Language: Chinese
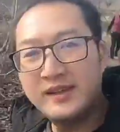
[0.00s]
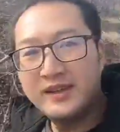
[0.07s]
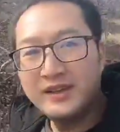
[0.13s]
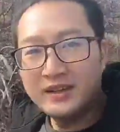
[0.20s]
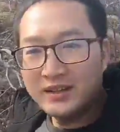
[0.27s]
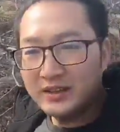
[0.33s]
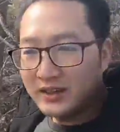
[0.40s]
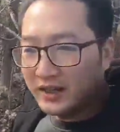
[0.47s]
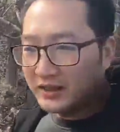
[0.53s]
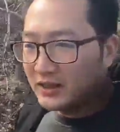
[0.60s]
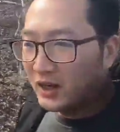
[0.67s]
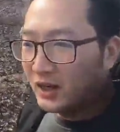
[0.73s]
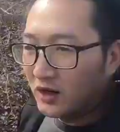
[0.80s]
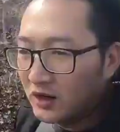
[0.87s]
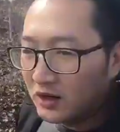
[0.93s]
现在
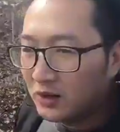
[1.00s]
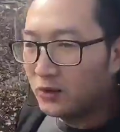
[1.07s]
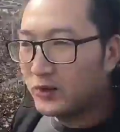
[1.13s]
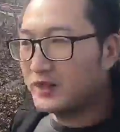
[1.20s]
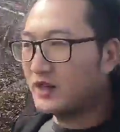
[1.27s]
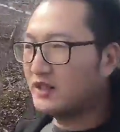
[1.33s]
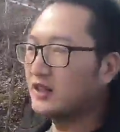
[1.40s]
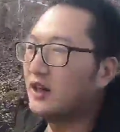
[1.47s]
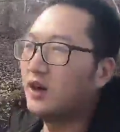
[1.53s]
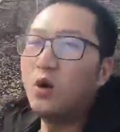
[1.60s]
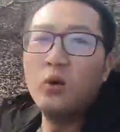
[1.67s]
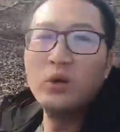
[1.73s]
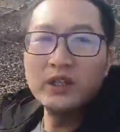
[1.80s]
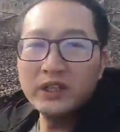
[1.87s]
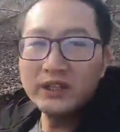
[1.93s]
到我家这个
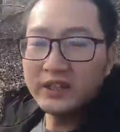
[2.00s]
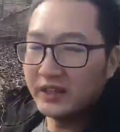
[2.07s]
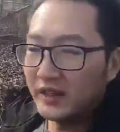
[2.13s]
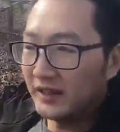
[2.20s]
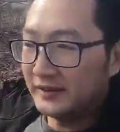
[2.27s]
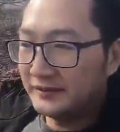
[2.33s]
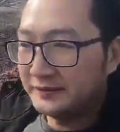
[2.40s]
红梨地了。